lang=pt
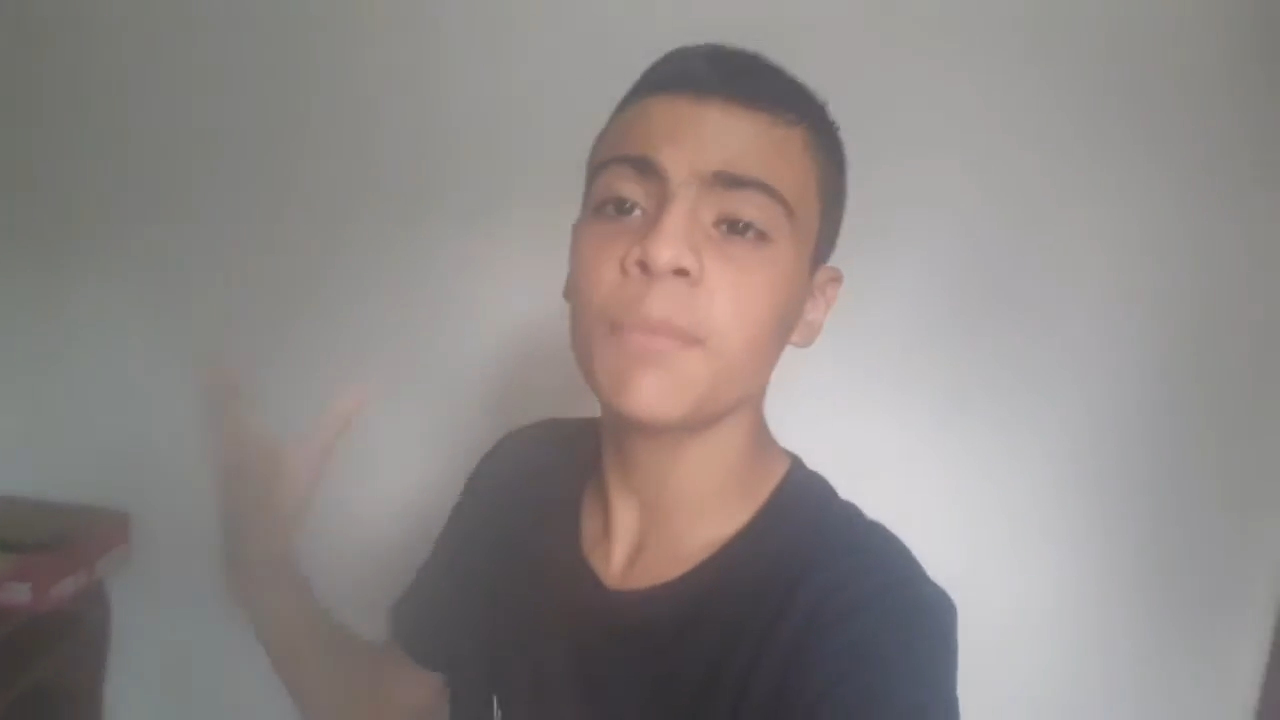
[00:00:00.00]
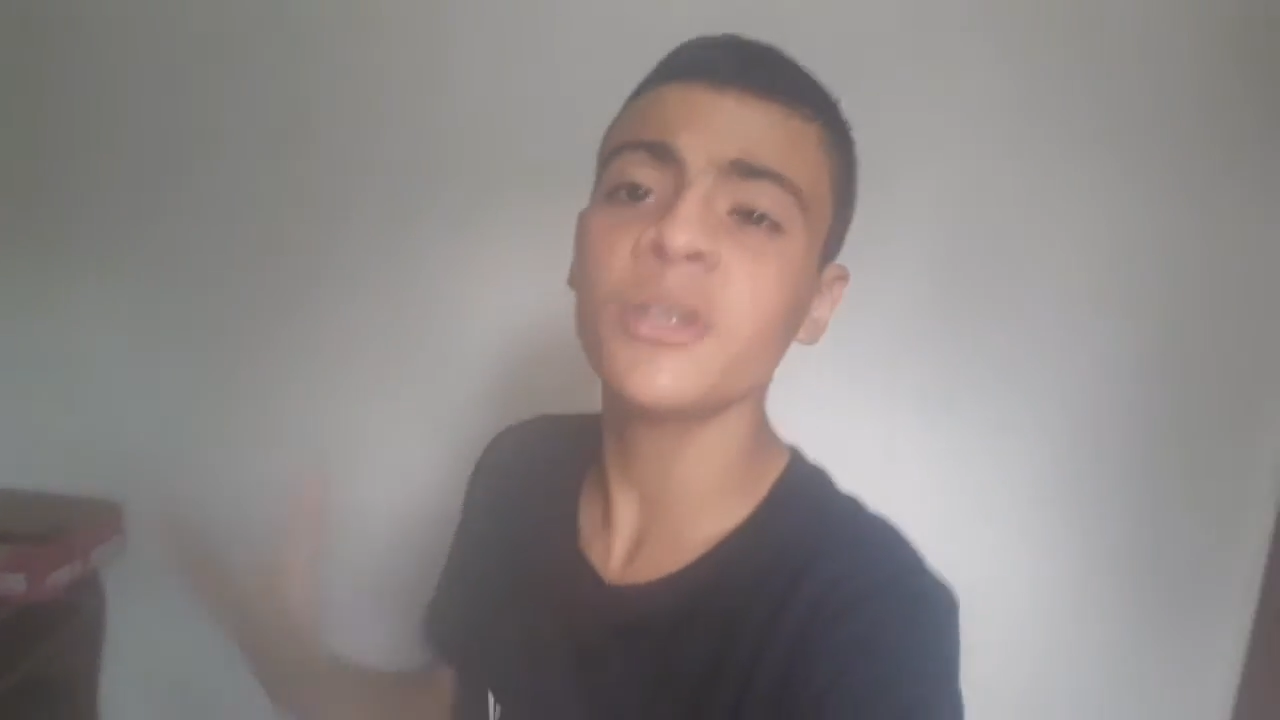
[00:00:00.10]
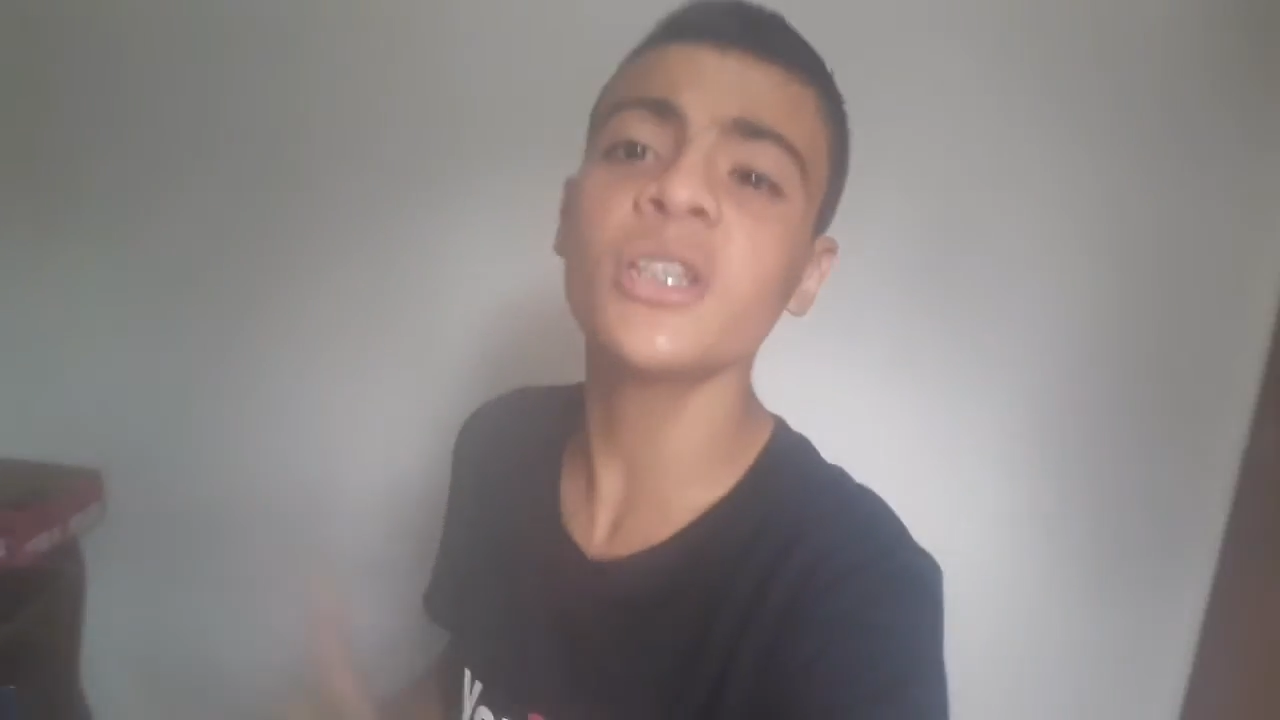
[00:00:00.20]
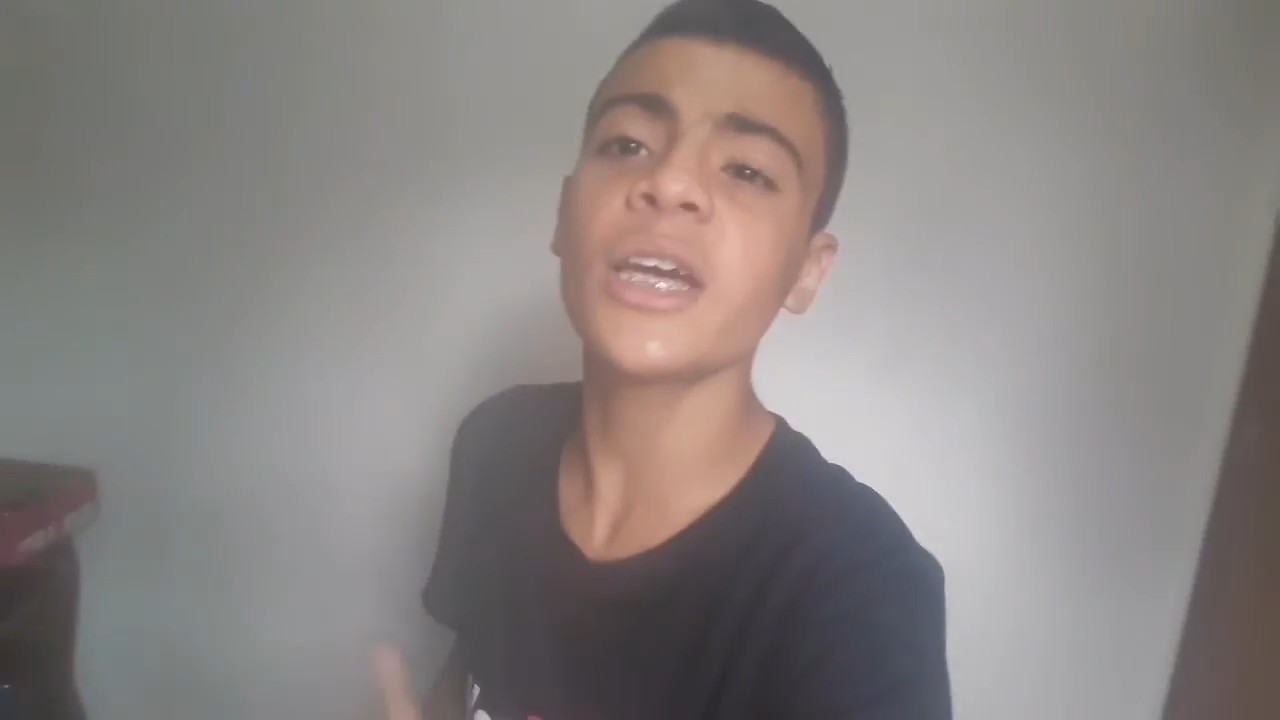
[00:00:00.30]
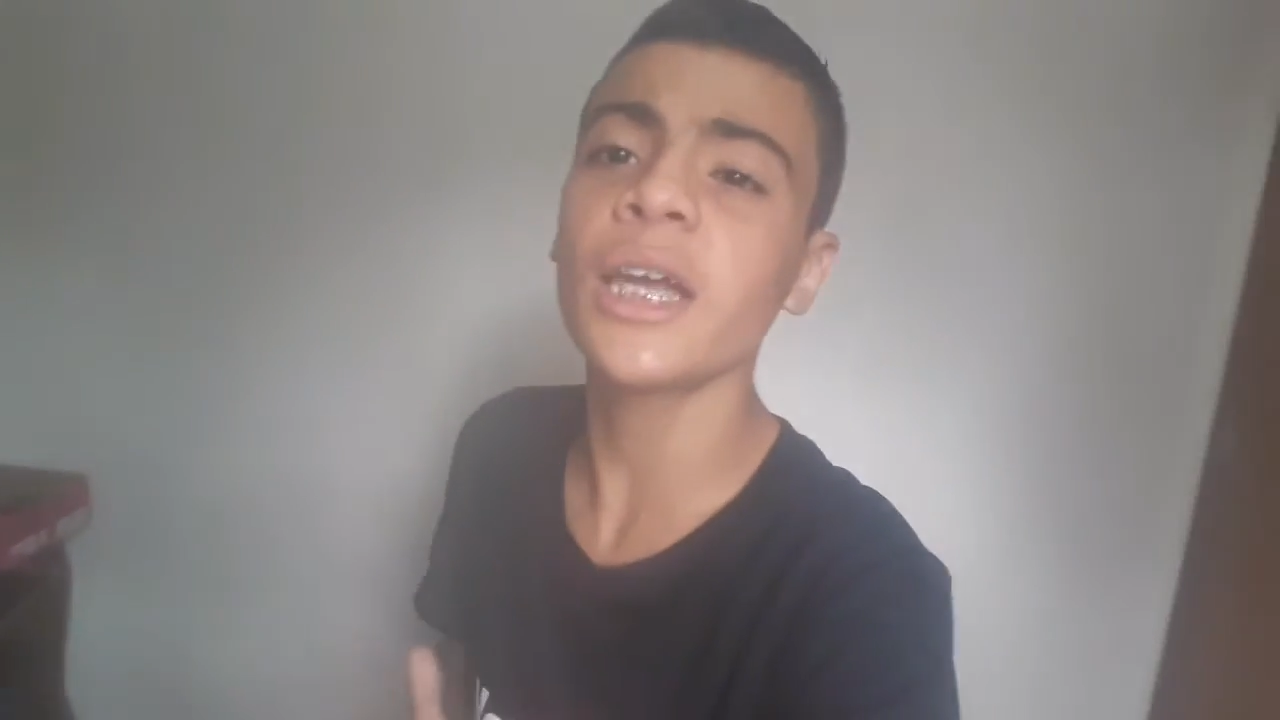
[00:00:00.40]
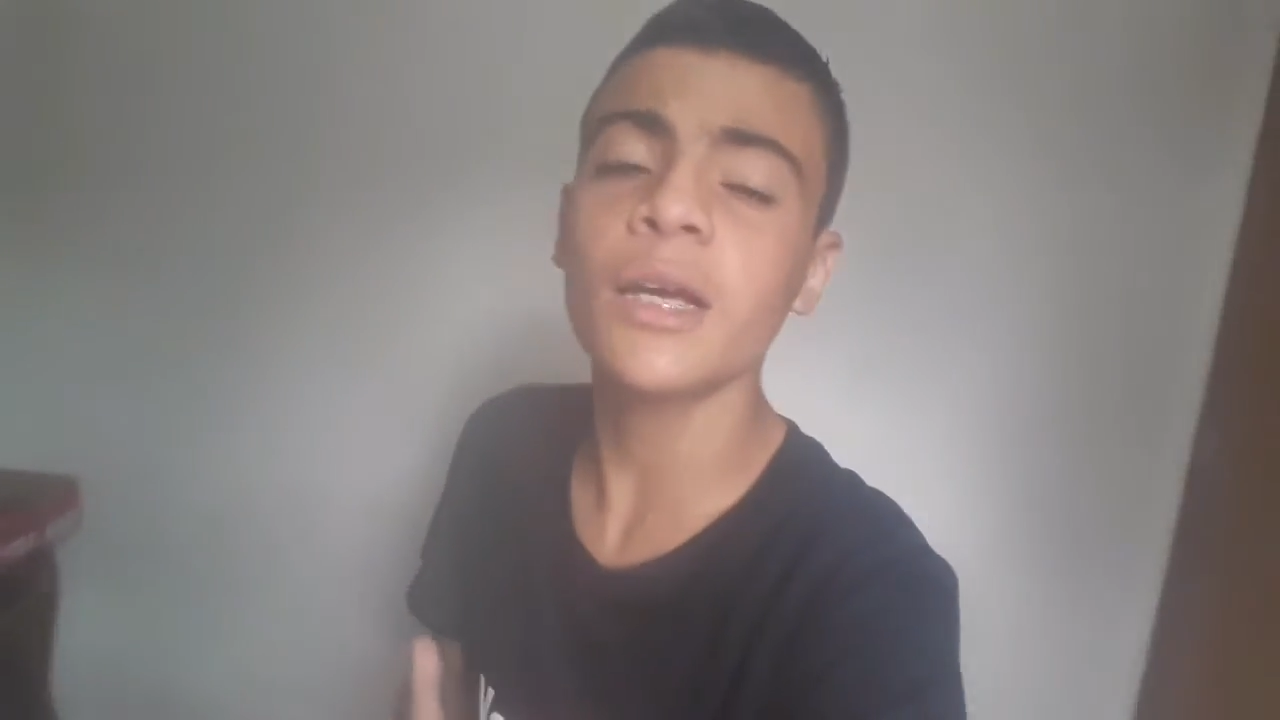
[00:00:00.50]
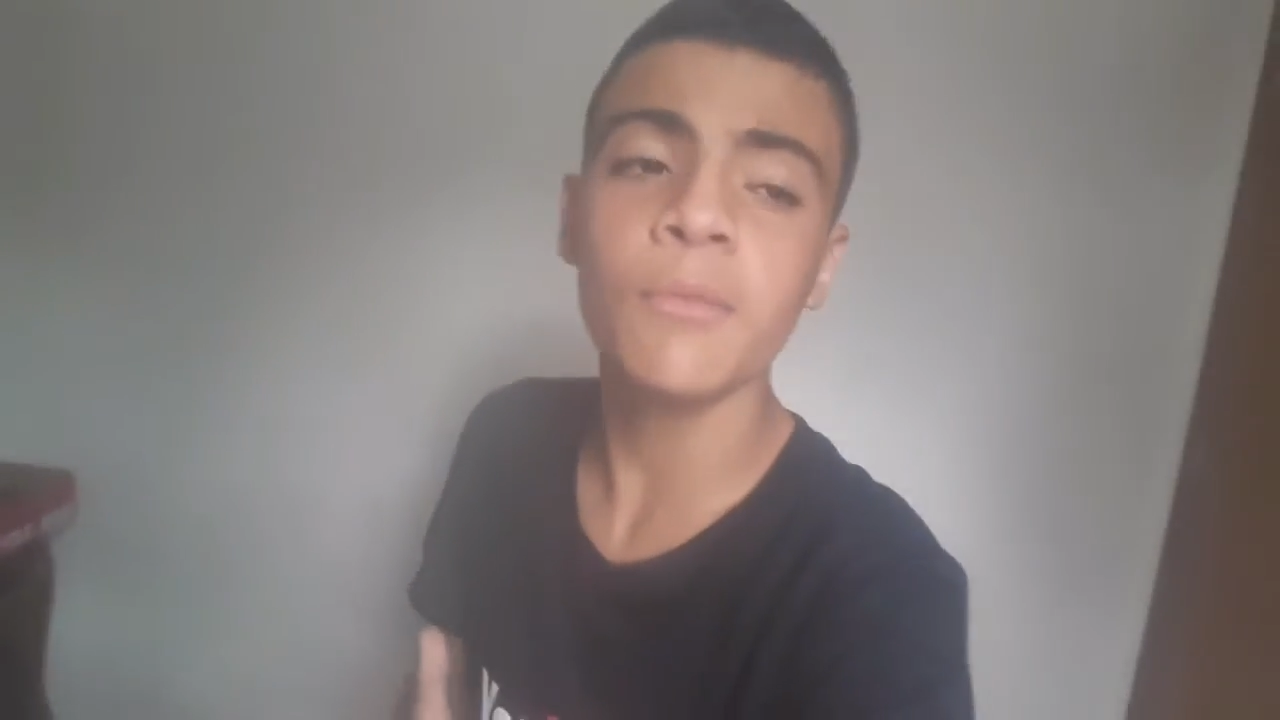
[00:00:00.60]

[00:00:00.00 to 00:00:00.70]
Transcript: pedido daquele